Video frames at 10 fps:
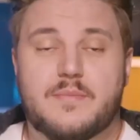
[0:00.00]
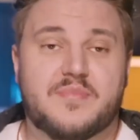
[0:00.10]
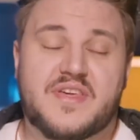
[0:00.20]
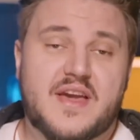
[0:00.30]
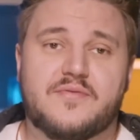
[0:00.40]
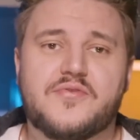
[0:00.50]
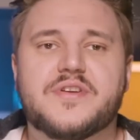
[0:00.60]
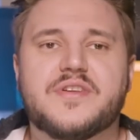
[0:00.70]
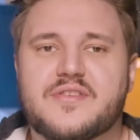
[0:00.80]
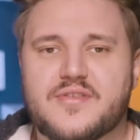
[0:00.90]
ja, bisher
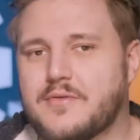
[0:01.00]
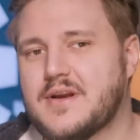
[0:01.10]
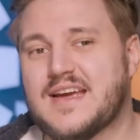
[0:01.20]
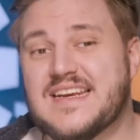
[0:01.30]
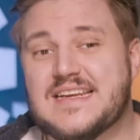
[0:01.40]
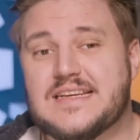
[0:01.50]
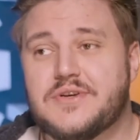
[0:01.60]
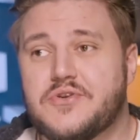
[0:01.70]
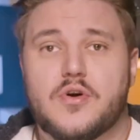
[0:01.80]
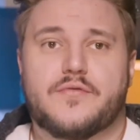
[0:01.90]
führt diese Storyline
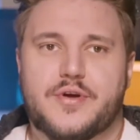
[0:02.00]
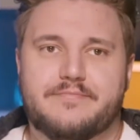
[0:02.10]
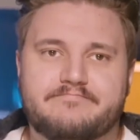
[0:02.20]
nirgendwo hin.